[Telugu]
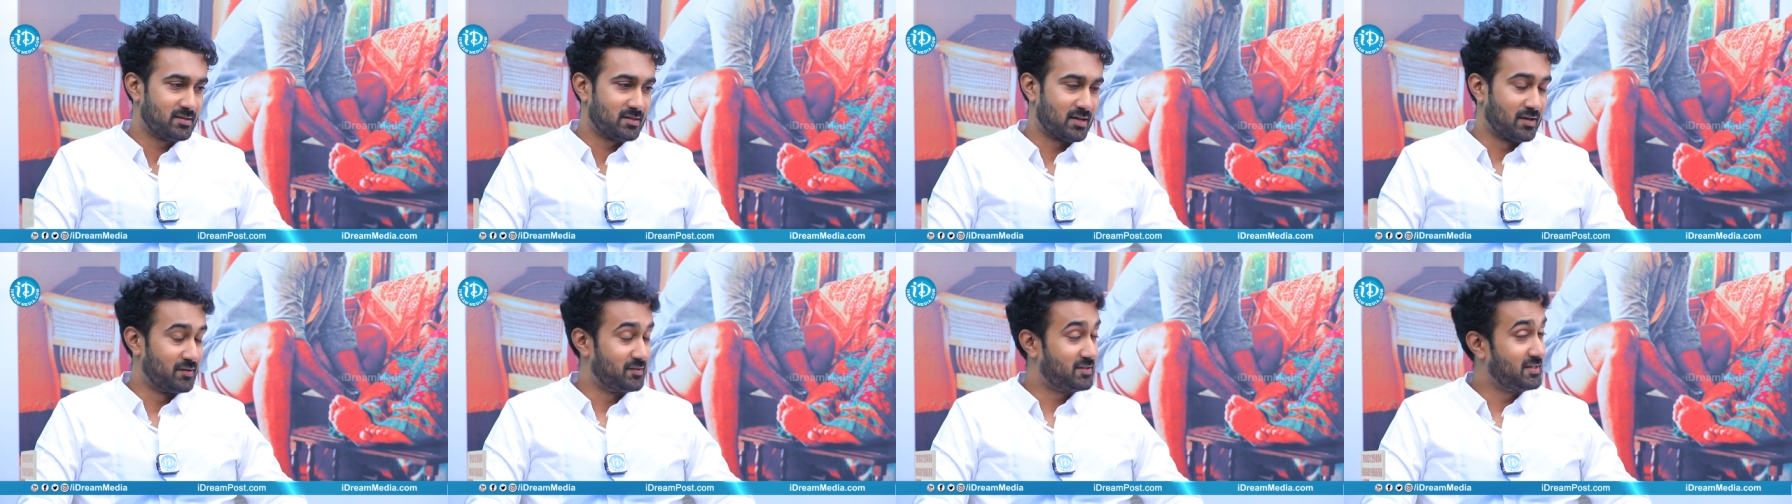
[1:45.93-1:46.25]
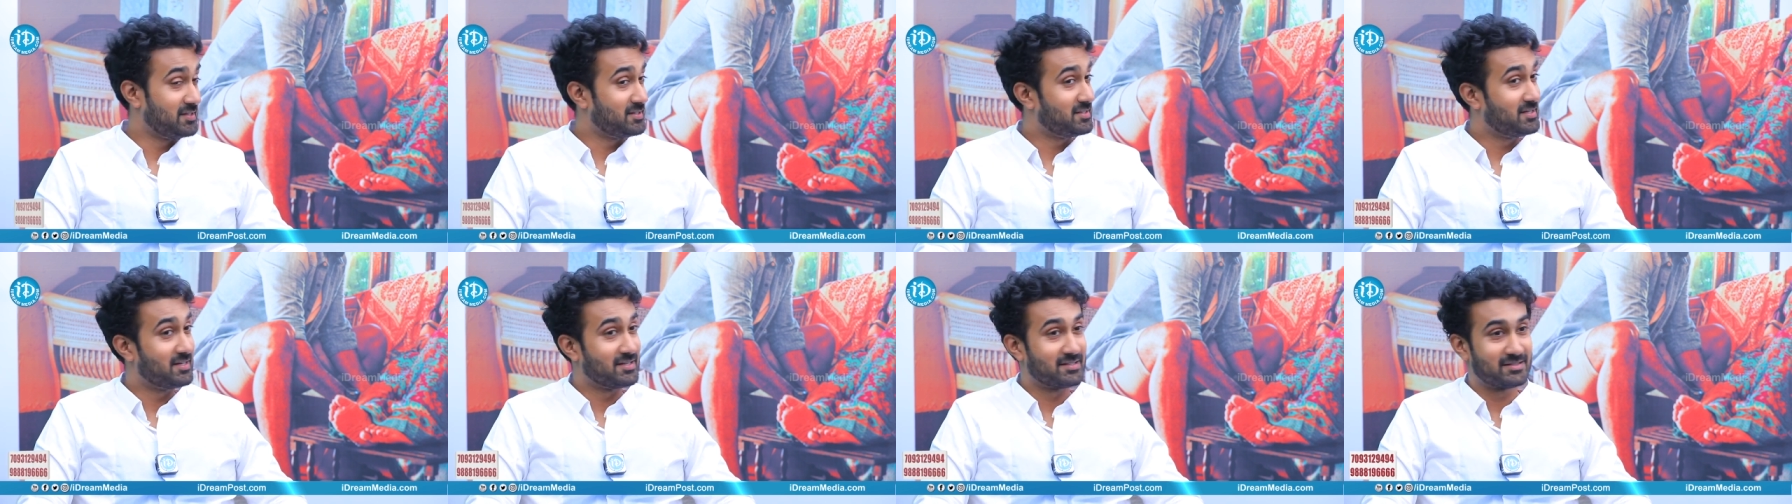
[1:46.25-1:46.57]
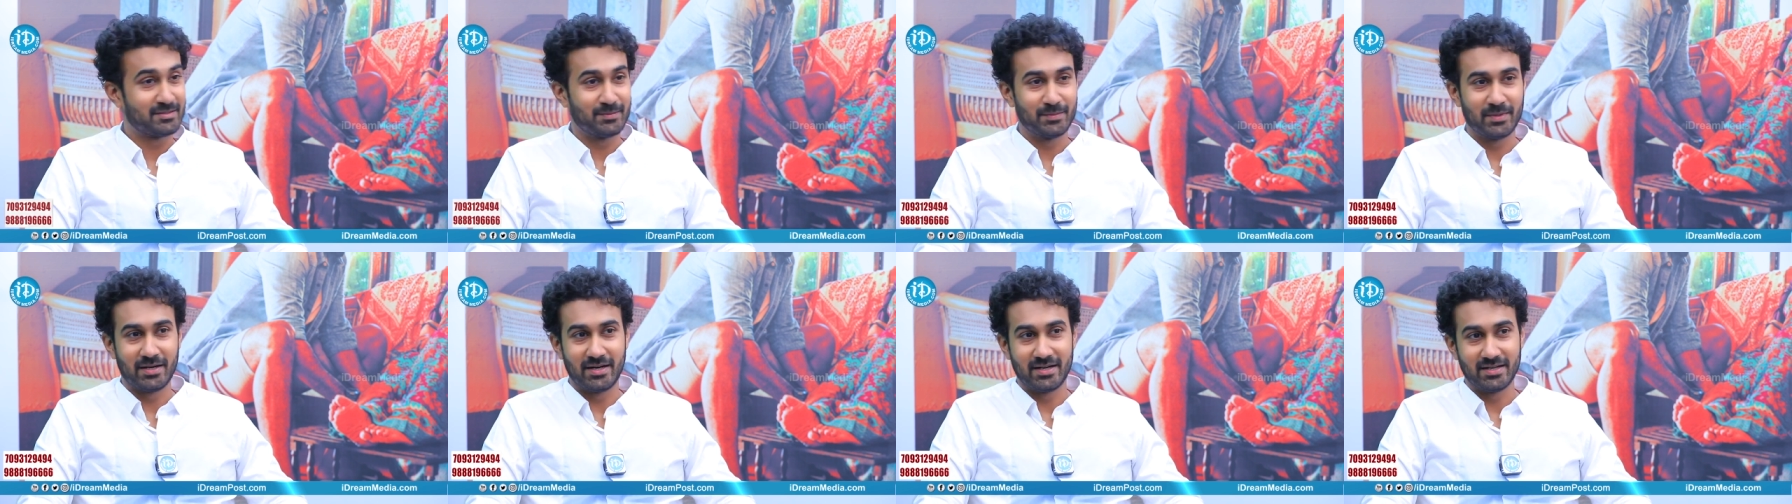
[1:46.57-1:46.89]
రవితేజ్ గారి
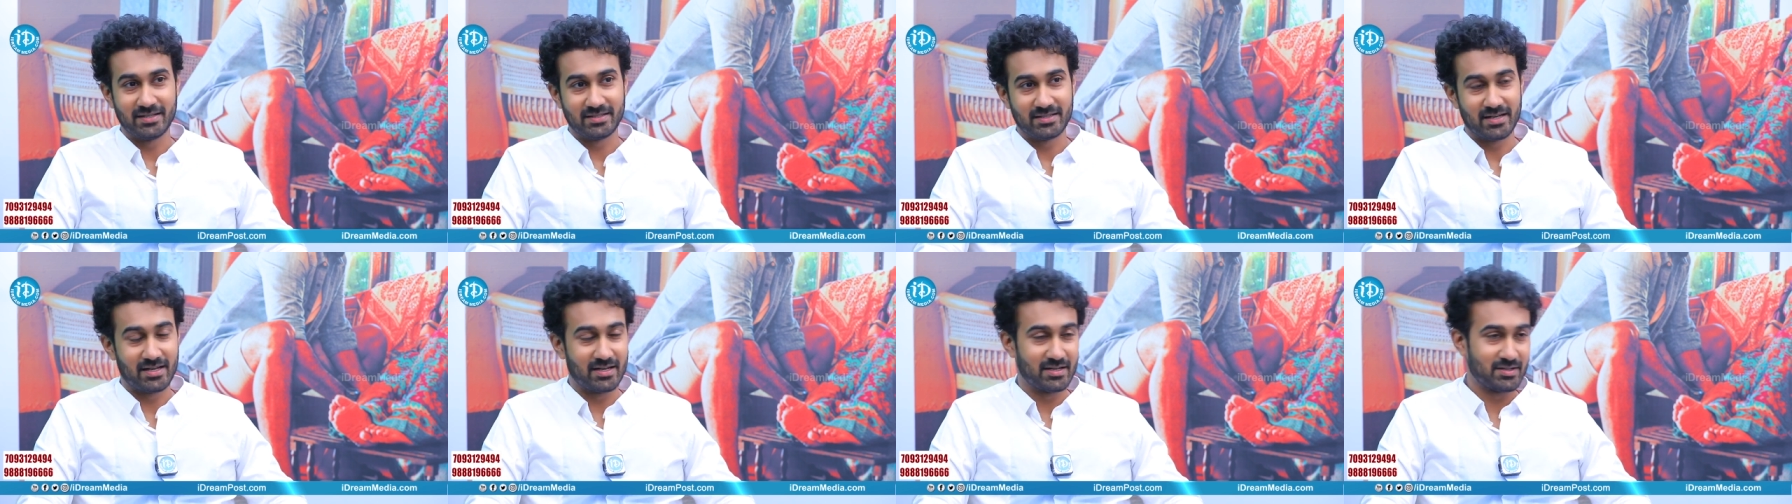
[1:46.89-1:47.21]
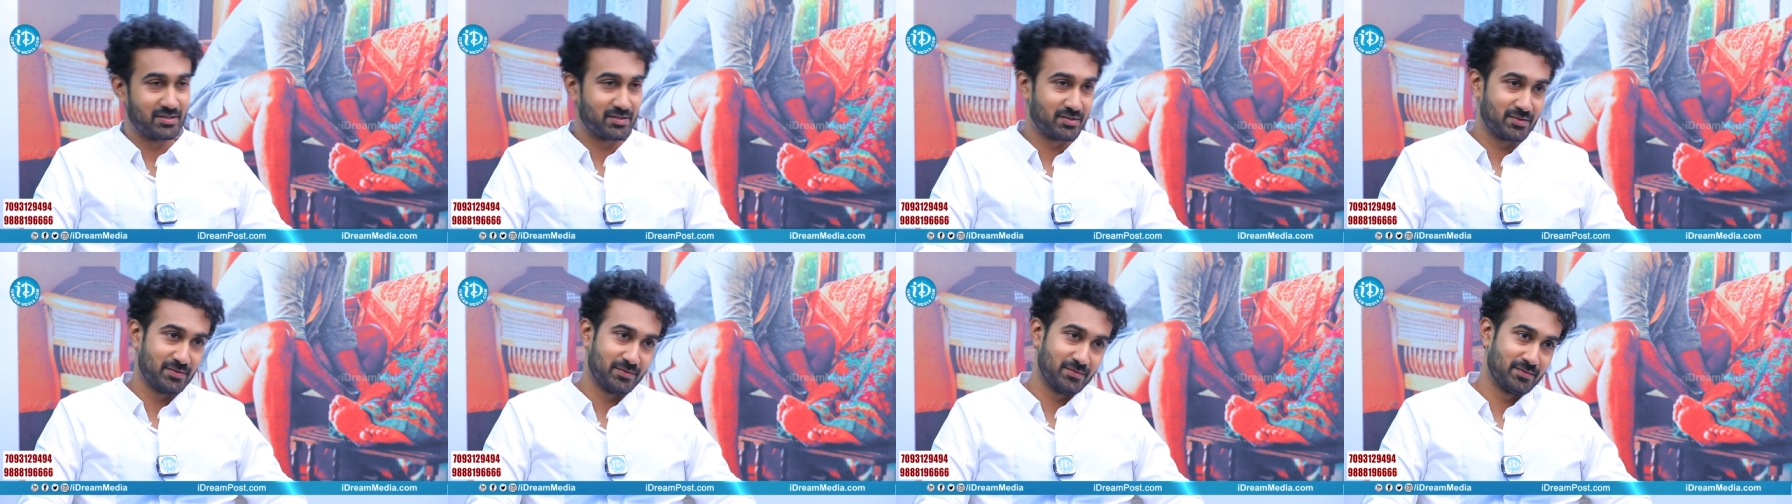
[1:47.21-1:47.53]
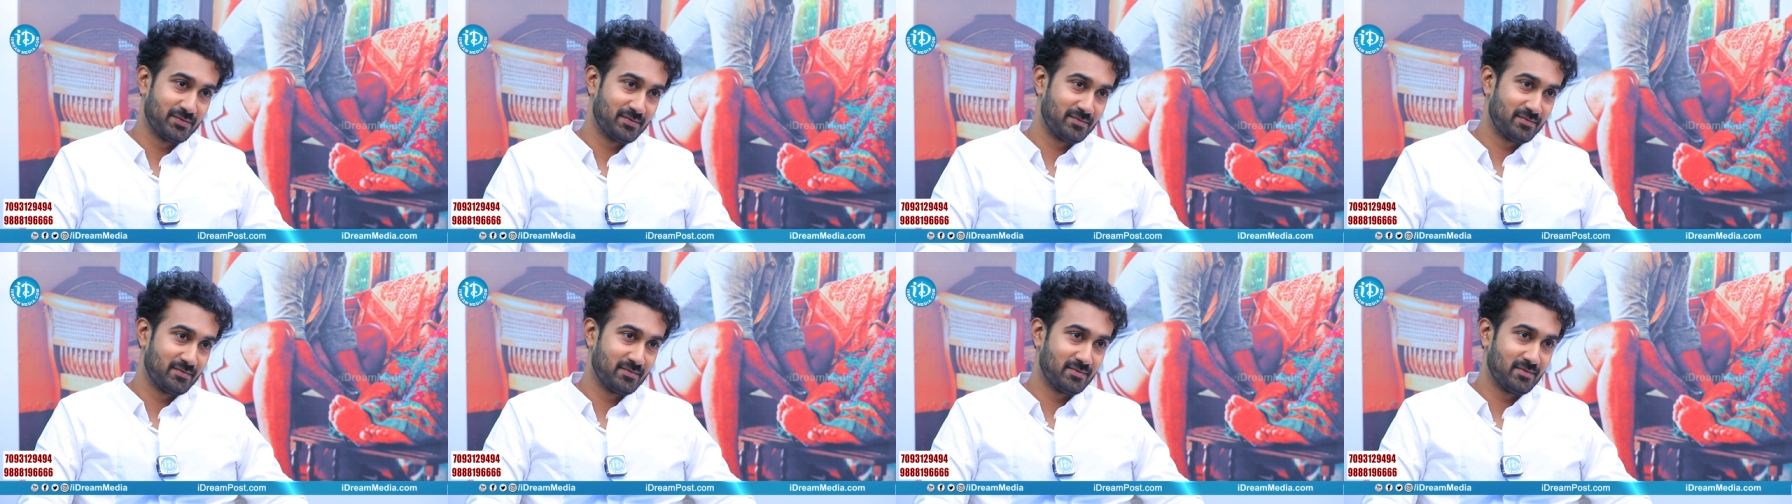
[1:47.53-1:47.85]
సినిమాలు అంటే చాలా ఇష్టం
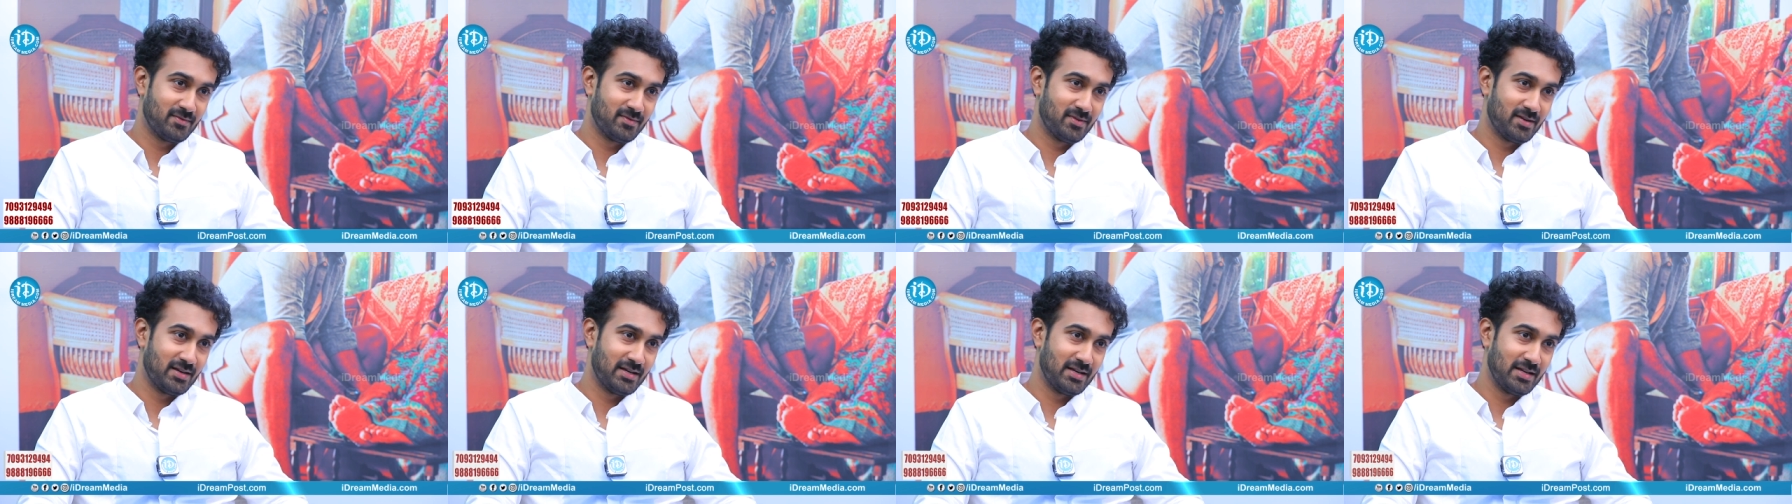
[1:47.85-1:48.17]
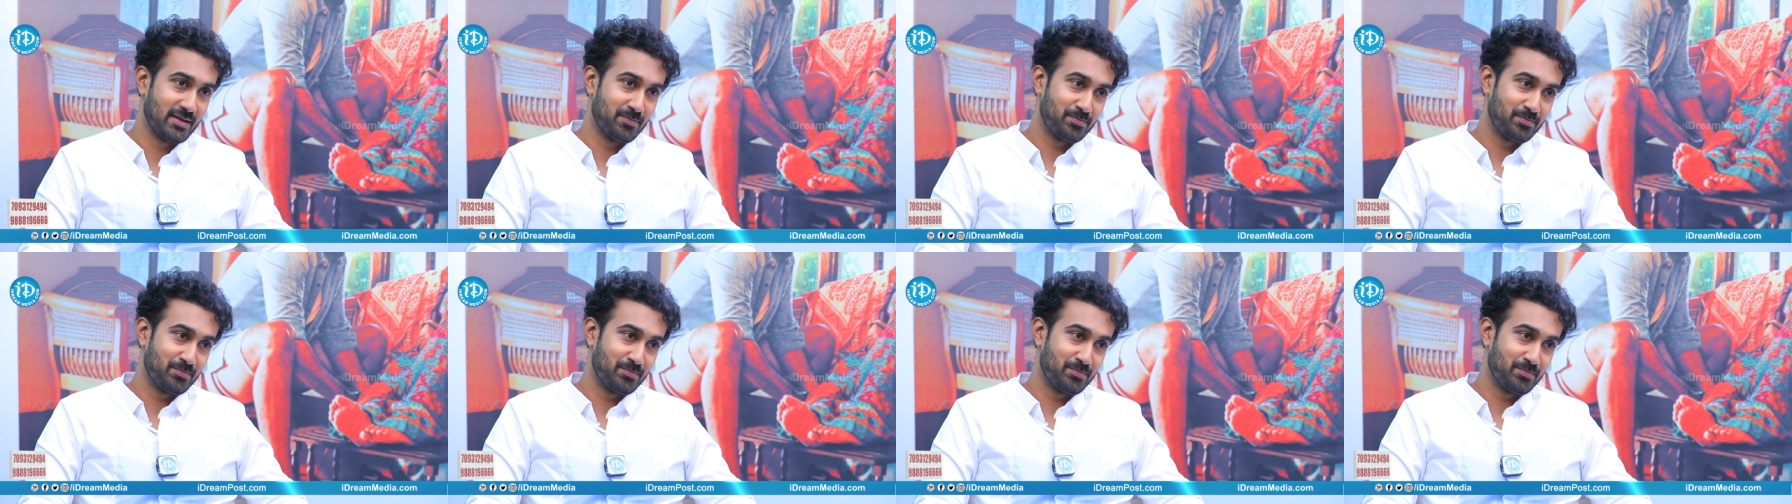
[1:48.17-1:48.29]
hmm.